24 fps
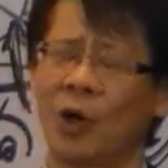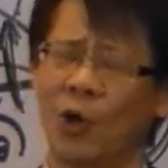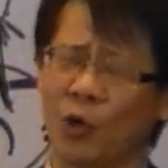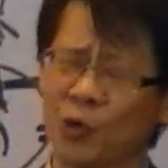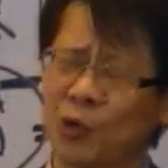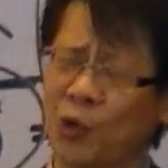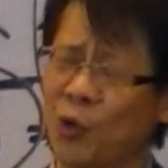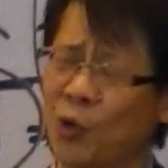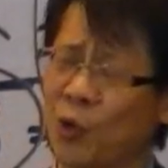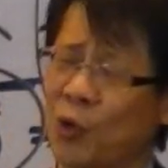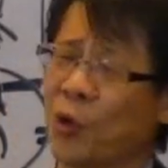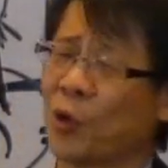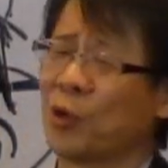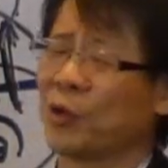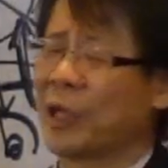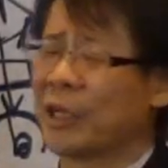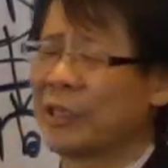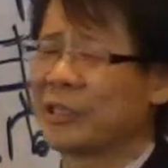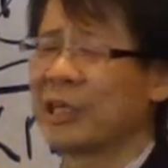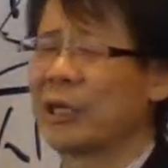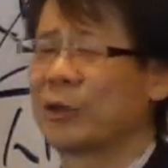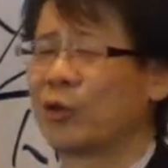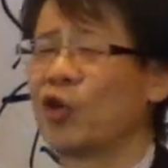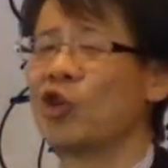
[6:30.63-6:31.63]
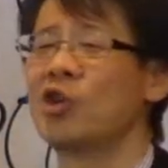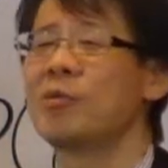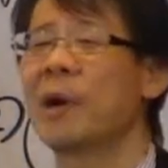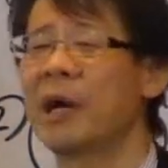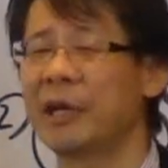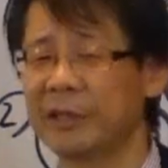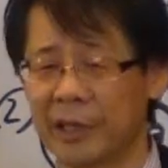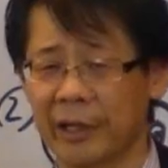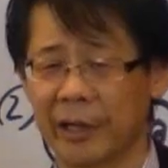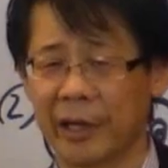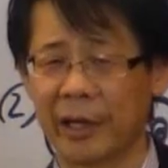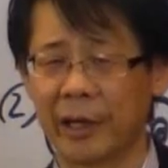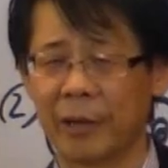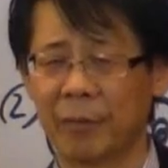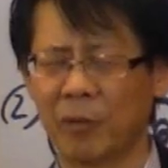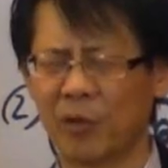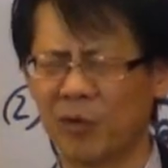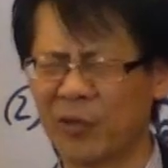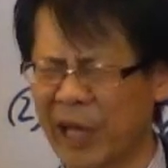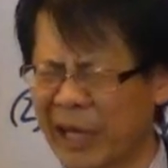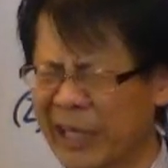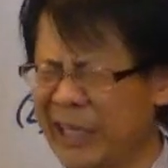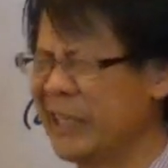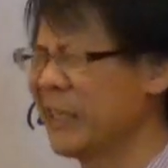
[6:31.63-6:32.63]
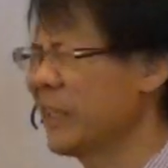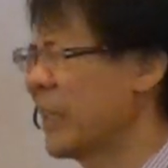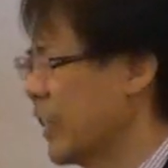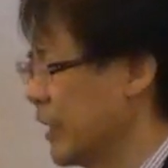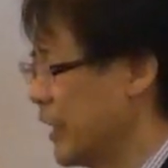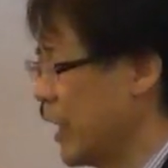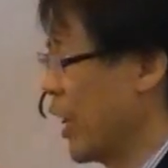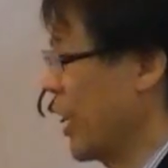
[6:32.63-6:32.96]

男の子たちが取り巻いてねもう何か